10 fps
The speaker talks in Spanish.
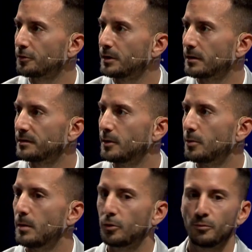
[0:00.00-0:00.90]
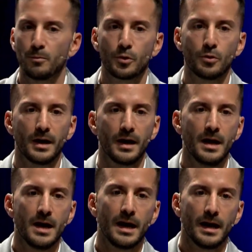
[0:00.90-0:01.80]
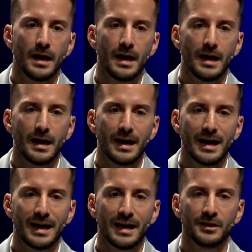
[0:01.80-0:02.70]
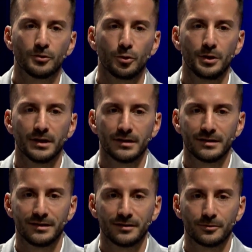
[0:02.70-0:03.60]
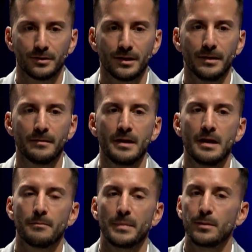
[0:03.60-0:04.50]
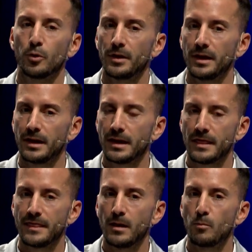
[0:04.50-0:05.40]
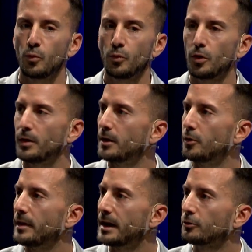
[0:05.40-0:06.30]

O sea, si nos vamos un poco a, la historia, y esto, venimos del mundo donde el